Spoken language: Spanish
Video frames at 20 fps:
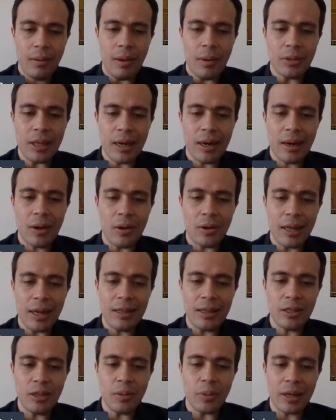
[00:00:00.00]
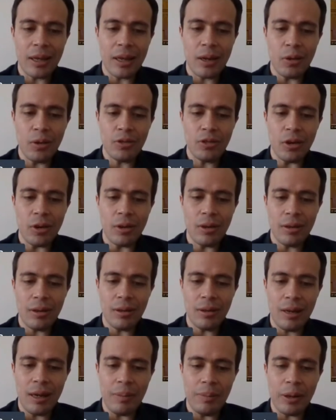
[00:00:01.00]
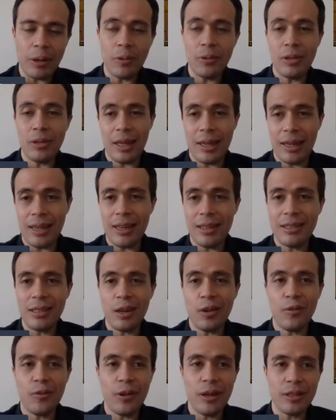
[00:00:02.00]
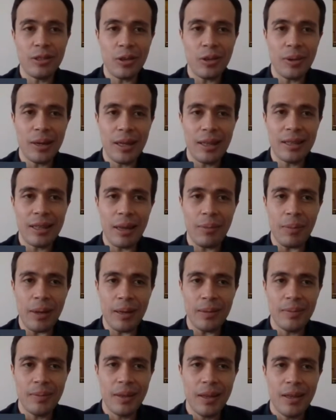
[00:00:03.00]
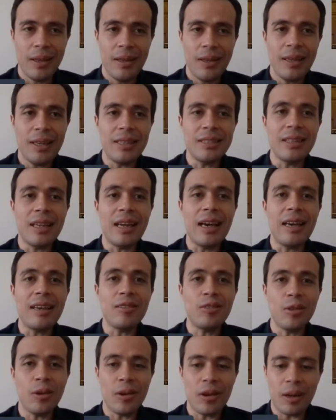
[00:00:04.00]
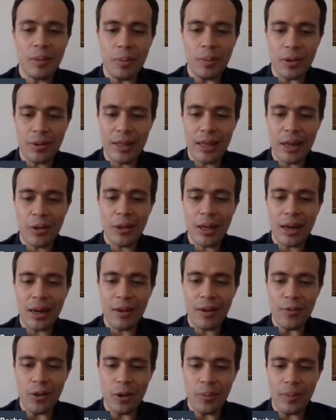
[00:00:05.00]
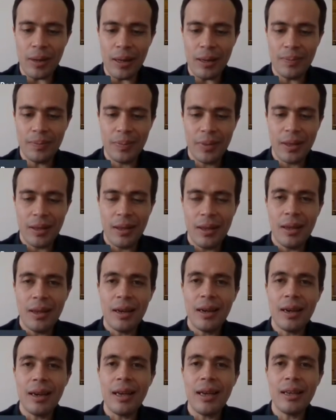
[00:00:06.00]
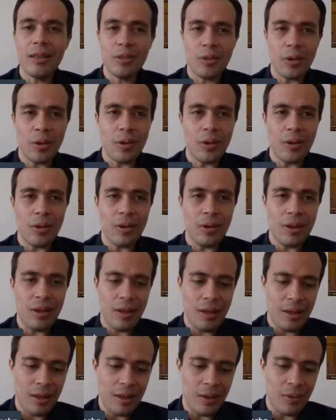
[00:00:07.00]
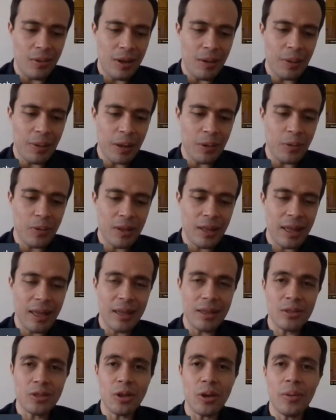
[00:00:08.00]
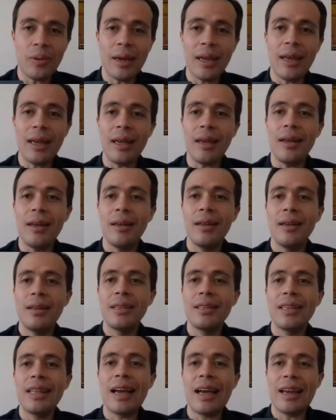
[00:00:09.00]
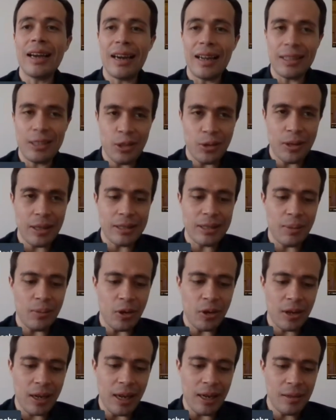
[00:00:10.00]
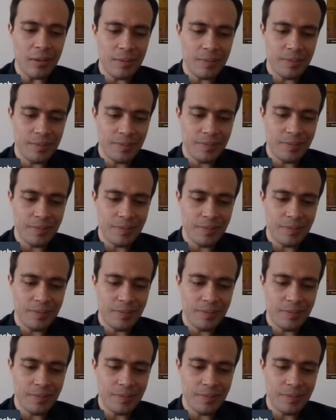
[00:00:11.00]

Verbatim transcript: Vamos a recordar esto porque incluso la pregunta que le hicieron fue sobre el tema y se la hizo el reportero de Reforma le hizo eh, una pregunta sobre declaraciones de Monreal.